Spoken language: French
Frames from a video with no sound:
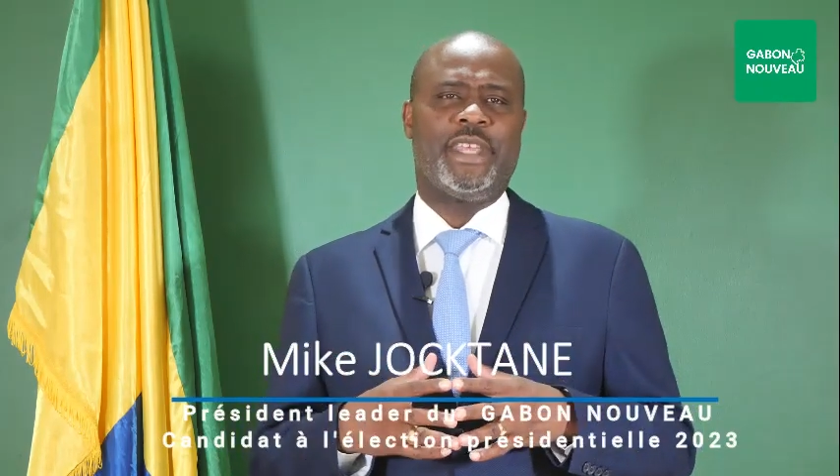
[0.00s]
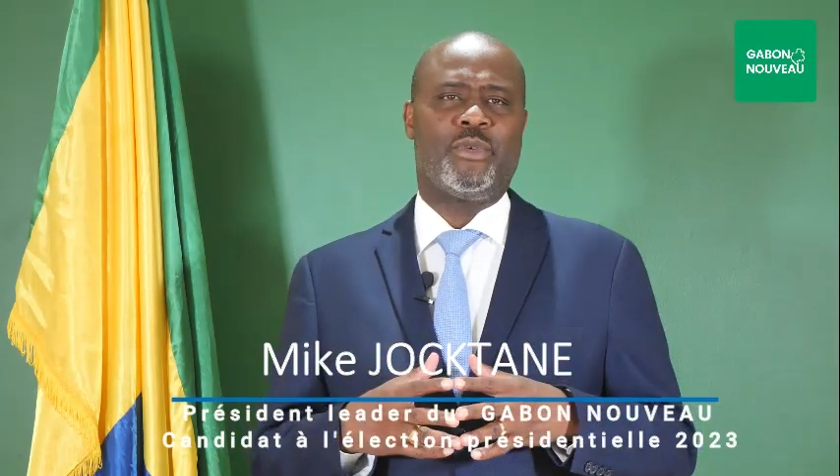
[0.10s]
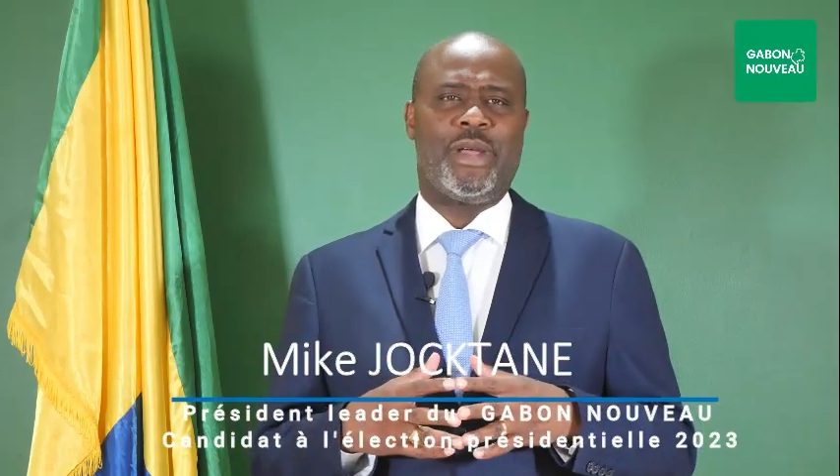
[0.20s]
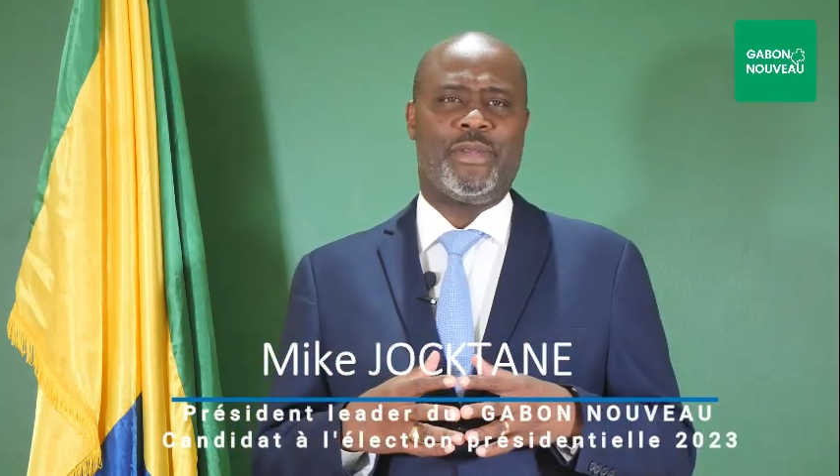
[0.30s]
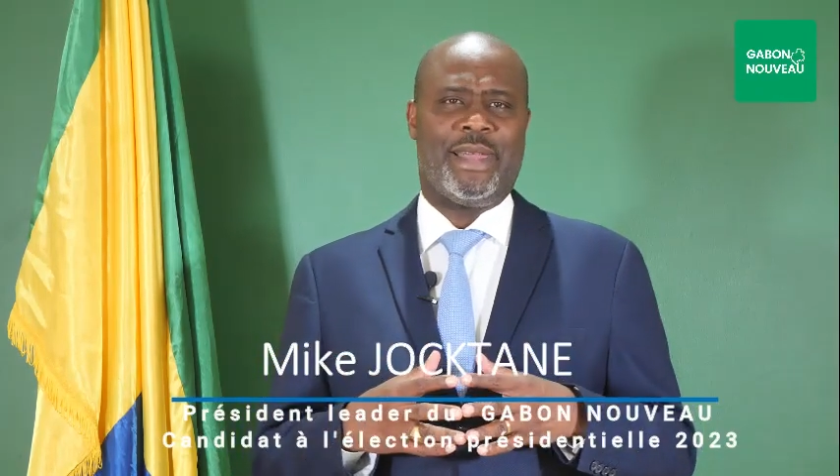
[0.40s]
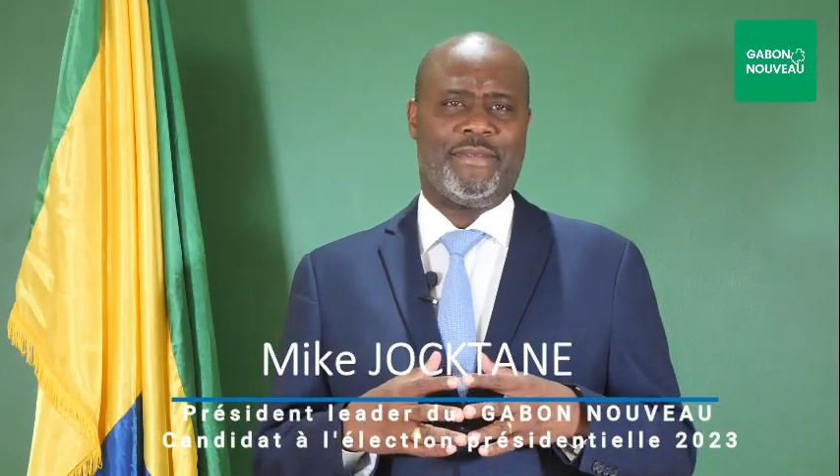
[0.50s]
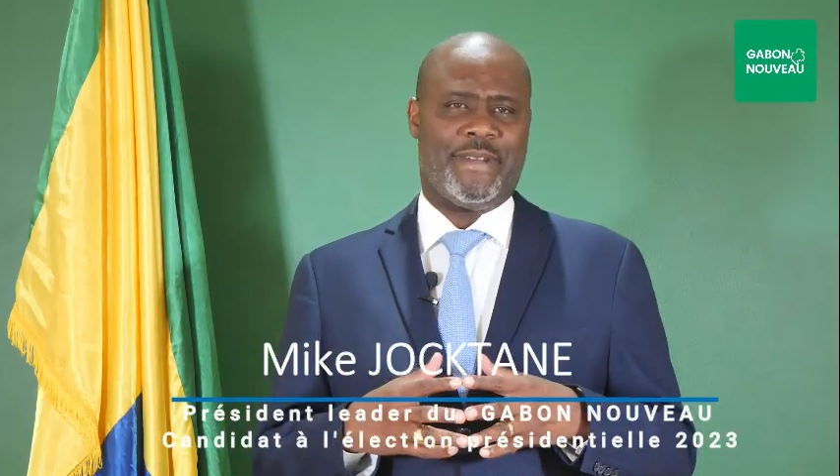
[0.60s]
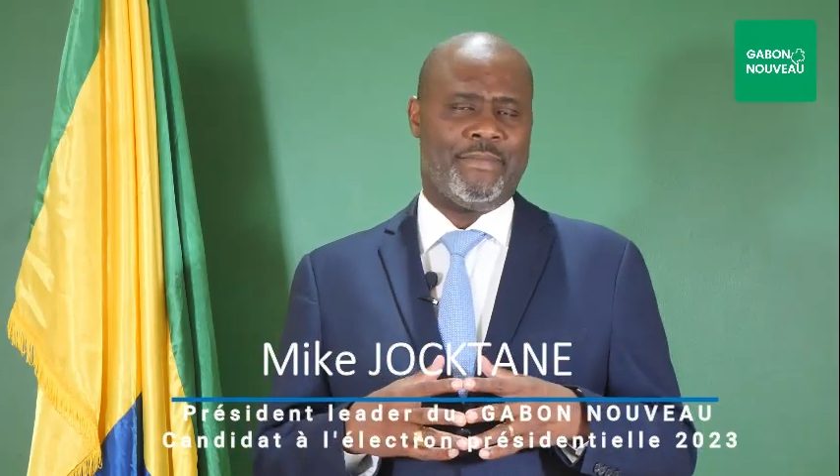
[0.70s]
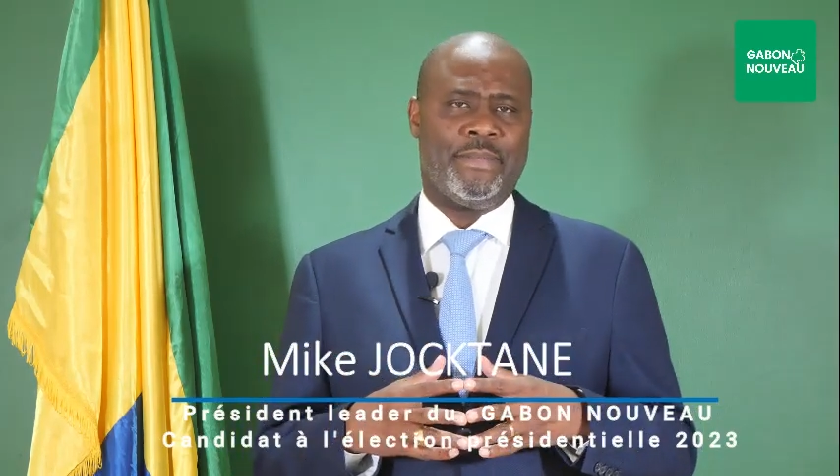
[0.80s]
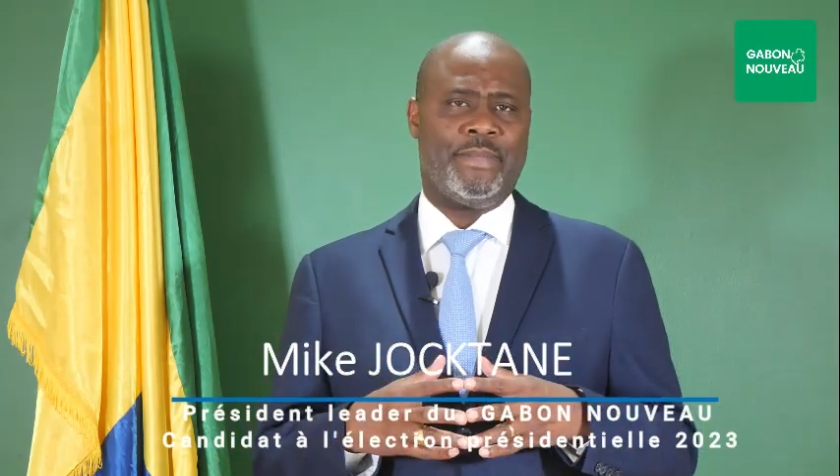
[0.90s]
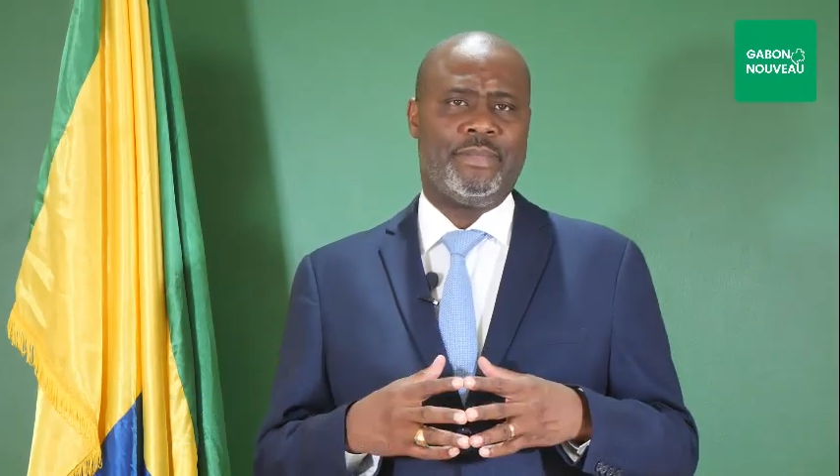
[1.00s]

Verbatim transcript: des droits de la femme.